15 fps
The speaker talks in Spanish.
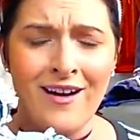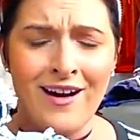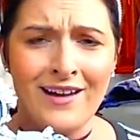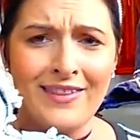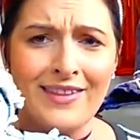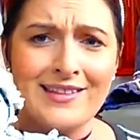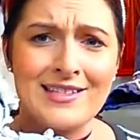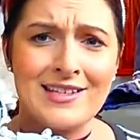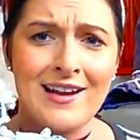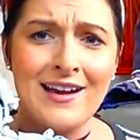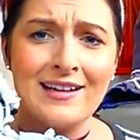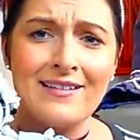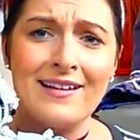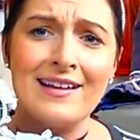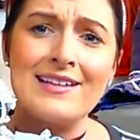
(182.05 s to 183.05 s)
se
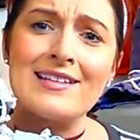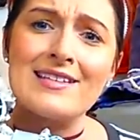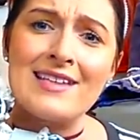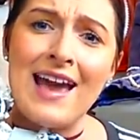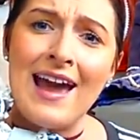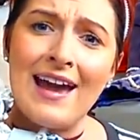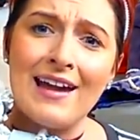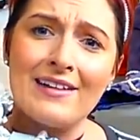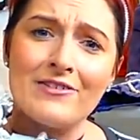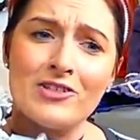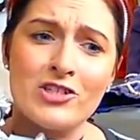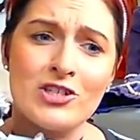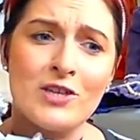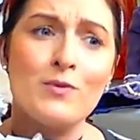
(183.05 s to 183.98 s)
tambaleó de un lado